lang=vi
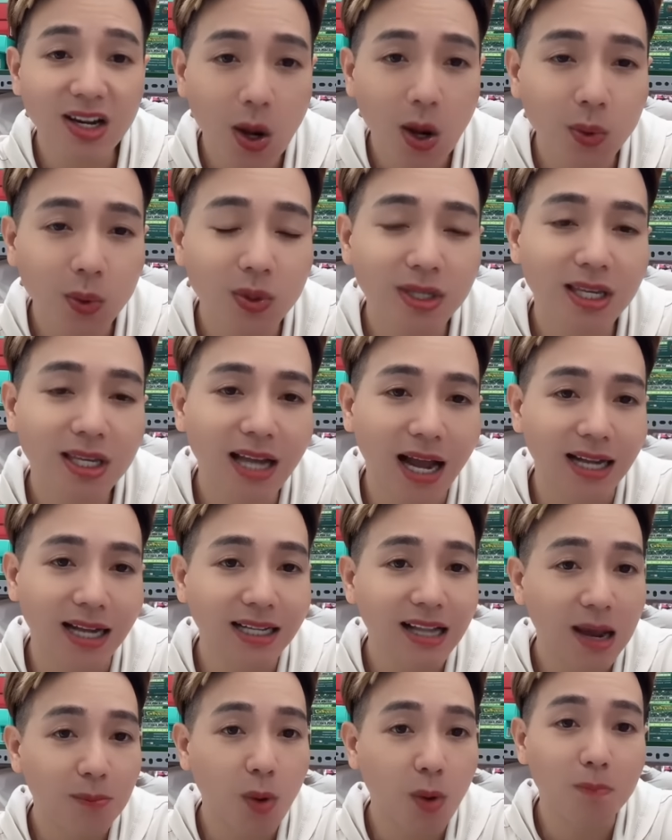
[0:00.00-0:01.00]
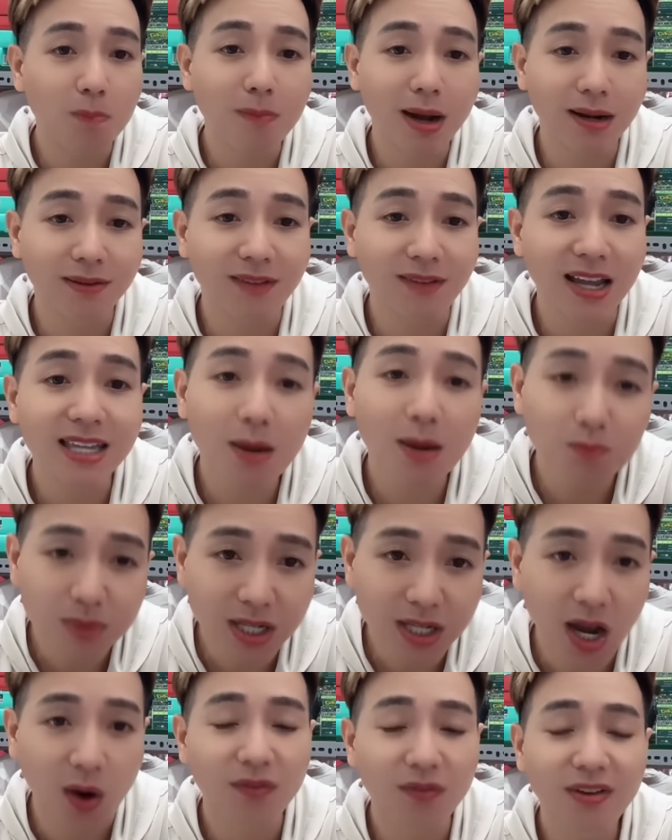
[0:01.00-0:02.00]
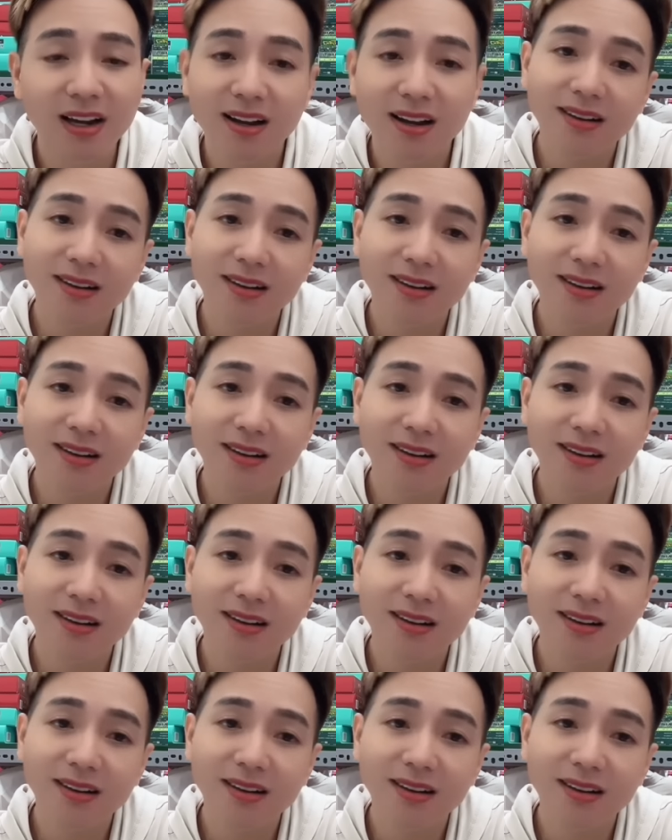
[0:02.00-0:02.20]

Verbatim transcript: tiếng nói của chí cảnh là một mình phải chống chọi